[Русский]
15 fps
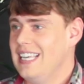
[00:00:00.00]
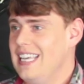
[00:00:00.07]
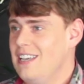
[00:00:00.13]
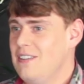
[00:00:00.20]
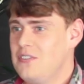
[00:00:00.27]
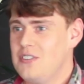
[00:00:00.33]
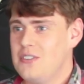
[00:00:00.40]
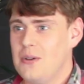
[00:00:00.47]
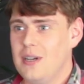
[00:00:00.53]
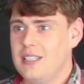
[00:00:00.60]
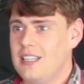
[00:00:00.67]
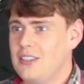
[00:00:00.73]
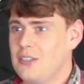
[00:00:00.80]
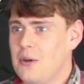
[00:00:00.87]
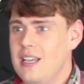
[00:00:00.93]
и все
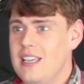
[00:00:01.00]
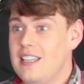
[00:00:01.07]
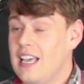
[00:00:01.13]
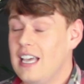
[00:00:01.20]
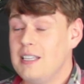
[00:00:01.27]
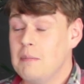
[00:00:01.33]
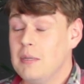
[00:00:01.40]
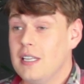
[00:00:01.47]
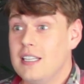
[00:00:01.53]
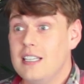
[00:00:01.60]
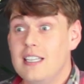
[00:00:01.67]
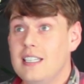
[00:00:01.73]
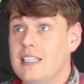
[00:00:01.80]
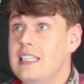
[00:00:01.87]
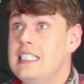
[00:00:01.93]
это такое. И это было
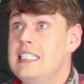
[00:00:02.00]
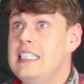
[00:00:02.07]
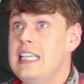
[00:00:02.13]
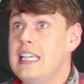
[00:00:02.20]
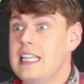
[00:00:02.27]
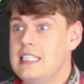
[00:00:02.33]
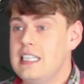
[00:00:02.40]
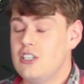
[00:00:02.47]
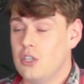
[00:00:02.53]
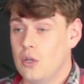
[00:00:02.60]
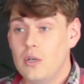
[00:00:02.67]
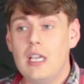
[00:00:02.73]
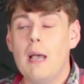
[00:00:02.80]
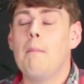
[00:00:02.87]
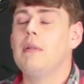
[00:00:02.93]
дико
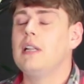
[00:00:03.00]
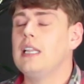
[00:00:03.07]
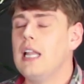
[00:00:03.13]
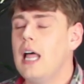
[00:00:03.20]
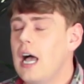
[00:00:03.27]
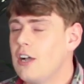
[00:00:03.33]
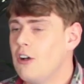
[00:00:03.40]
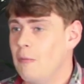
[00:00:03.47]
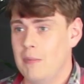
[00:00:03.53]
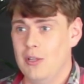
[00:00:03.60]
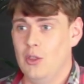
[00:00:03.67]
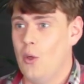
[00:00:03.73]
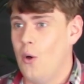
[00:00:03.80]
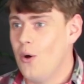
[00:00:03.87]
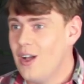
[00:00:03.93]
тяжело. Я плакал
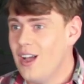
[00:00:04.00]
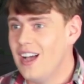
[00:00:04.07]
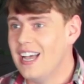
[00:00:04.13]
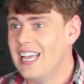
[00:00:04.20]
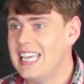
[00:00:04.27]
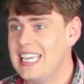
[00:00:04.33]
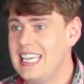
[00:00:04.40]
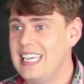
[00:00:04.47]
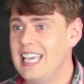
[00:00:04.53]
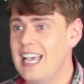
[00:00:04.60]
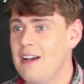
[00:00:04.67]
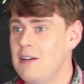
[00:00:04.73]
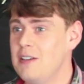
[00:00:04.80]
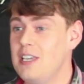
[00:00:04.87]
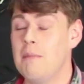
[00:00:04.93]
много, и
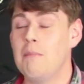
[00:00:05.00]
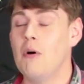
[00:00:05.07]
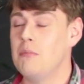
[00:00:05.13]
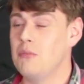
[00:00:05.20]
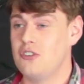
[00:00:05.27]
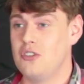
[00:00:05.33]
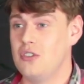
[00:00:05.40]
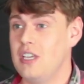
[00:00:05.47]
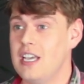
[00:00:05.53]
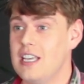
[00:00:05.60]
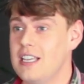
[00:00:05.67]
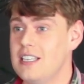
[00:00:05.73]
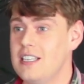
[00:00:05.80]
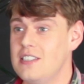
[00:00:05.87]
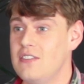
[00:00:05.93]
я, я помню, что
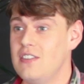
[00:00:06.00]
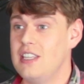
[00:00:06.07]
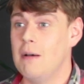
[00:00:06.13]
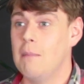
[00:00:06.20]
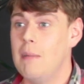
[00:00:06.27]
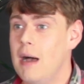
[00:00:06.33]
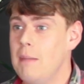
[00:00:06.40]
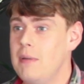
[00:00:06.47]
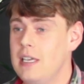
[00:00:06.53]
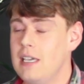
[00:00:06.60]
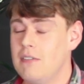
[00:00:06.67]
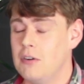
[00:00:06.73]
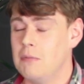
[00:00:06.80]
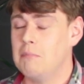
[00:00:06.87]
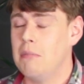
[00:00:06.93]
я звонил папе и
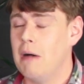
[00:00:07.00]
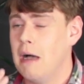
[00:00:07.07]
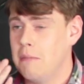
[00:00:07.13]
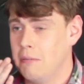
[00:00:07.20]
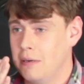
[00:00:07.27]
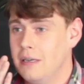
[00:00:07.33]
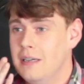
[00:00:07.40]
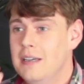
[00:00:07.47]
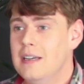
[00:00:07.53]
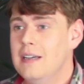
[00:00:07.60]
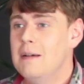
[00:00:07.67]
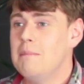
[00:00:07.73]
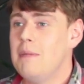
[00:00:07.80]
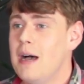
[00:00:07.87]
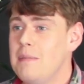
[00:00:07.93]
говорю, папа,
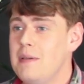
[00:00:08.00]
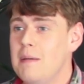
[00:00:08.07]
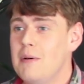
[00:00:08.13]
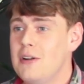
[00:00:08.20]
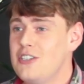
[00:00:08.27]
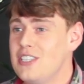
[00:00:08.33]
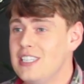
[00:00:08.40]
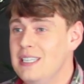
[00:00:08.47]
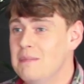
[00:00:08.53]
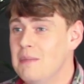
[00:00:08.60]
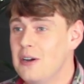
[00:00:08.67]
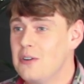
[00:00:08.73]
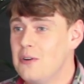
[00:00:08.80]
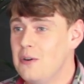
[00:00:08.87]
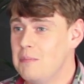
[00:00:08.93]
папа, я больше не
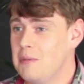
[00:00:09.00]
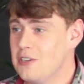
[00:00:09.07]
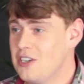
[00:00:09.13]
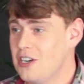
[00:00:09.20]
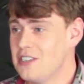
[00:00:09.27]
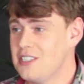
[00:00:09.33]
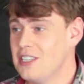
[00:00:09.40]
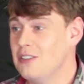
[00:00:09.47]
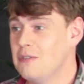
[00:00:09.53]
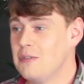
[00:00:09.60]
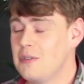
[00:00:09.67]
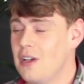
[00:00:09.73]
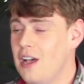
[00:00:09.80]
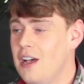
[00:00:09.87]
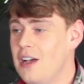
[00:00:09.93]
могу, пожалуйста,
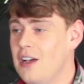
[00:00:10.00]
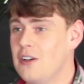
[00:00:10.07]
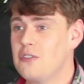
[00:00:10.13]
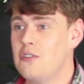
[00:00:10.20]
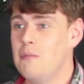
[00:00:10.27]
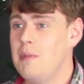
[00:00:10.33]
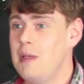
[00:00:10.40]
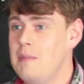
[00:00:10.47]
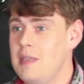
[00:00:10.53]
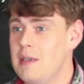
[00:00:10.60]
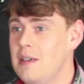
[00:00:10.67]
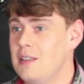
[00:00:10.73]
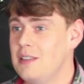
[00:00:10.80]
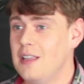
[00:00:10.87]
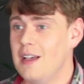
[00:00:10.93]
ну, а, купи мне
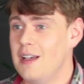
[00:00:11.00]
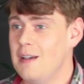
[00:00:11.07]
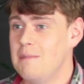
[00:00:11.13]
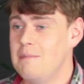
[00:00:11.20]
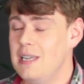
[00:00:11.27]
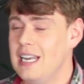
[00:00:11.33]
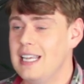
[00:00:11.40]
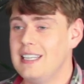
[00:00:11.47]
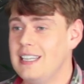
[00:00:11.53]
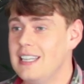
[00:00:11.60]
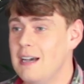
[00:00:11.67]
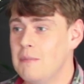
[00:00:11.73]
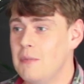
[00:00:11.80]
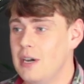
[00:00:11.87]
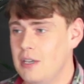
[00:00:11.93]
а, билеты
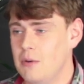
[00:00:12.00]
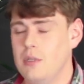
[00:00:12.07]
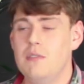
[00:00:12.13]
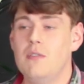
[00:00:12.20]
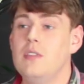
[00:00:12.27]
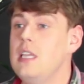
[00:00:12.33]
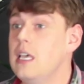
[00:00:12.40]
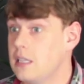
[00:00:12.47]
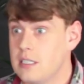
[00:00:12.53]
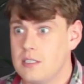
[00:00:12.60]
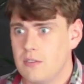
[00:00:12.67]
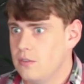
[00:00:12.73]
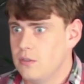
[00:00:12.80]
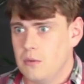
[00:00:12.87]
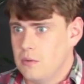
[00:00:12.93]
домой. У него нет
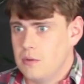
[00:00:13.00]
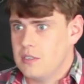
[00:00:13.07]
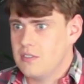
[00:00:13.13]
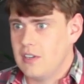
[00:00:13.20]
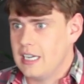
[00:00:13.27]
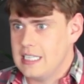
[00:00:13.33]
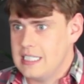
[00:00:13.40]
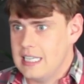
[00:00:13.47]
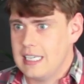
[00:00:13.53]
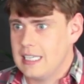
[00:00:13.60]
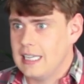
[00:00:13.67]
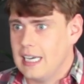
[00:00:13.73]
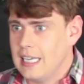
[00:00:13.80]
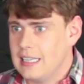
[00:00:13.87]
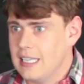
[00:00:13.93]
ну, своих денег
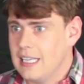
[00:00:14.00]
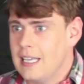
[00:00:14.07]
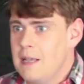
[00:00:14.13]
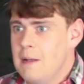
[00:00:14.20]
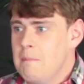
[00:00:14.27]
на это.